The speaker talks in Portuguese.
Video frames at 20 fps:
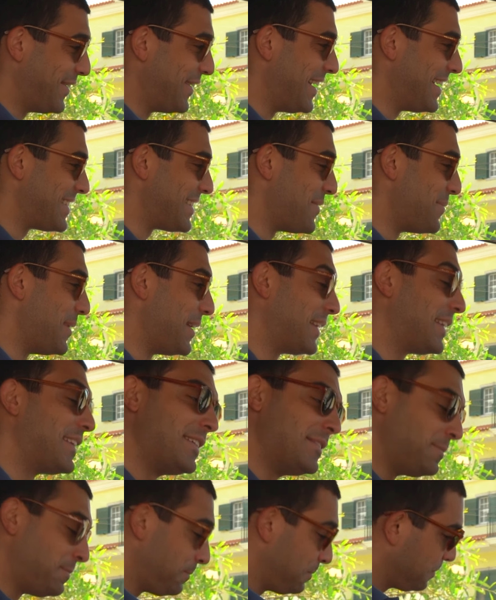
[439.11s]
Honestamente,
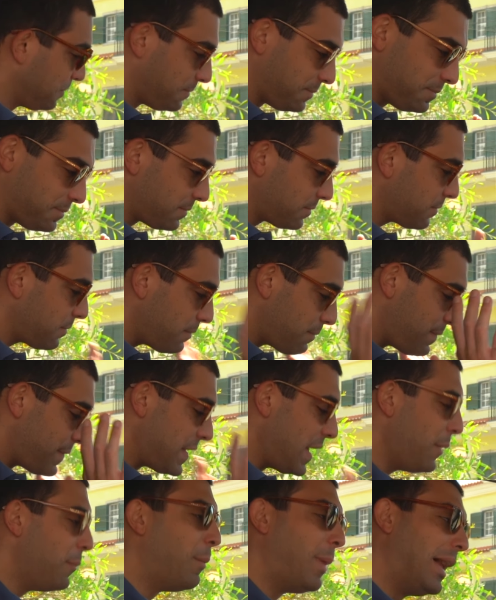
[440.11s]

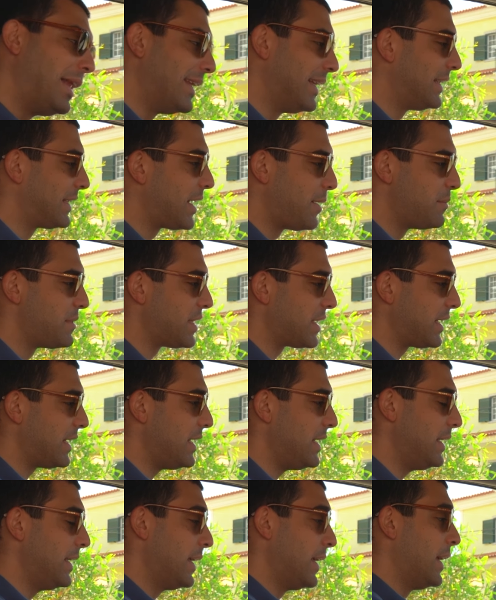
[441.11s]
mal entramos
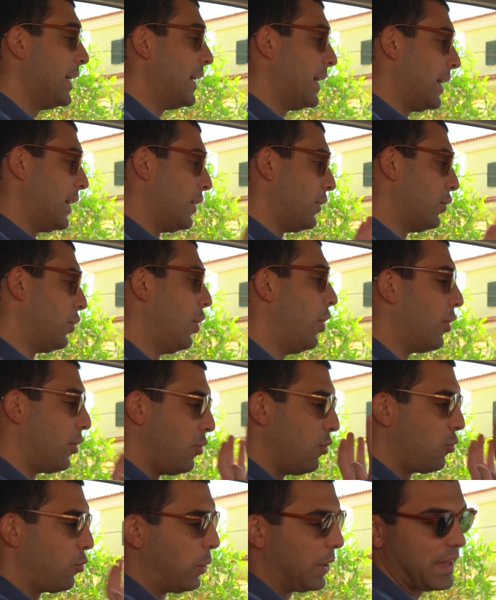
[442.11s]
aqui,
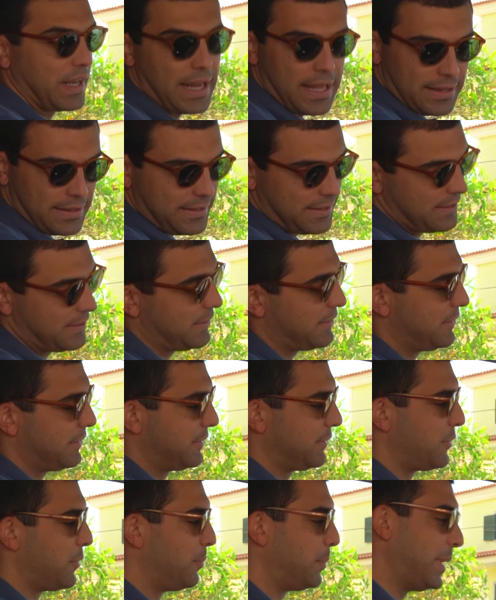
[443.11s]
logo, quadrante,
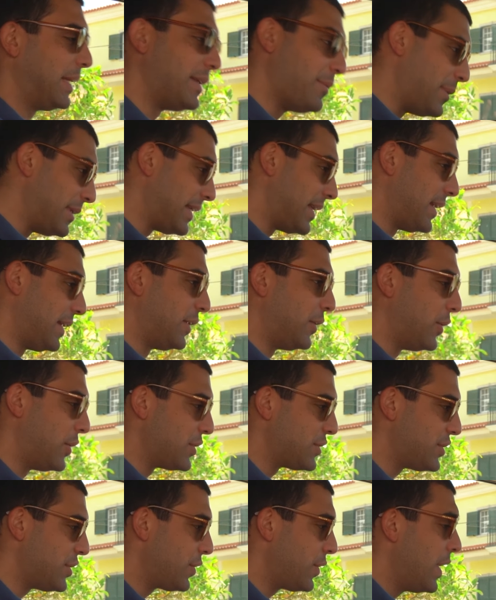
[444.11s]
completamente
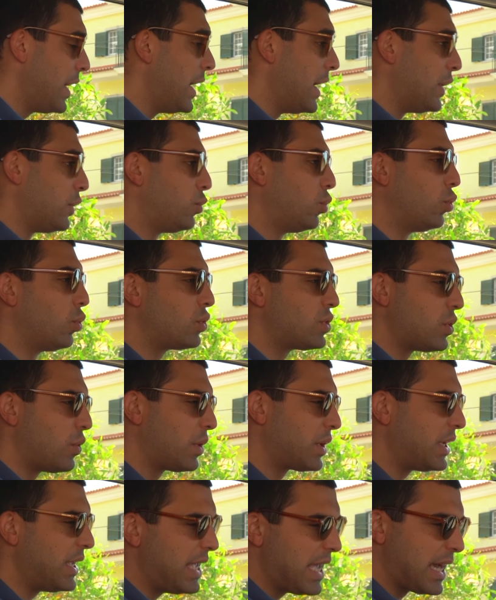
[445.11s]
analógico, tudo o que são
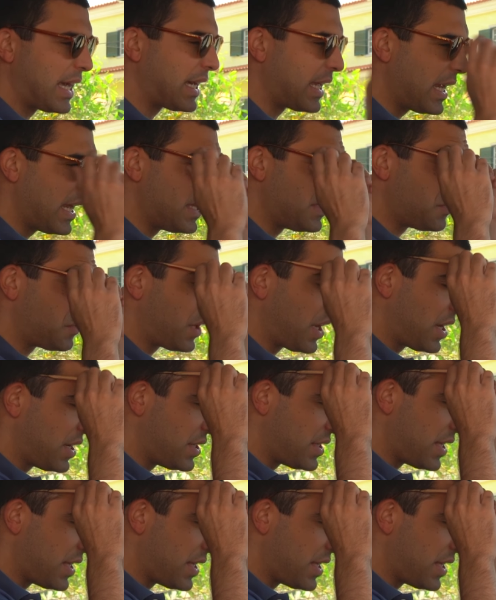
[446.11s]
aqui ecrãs, eu creio que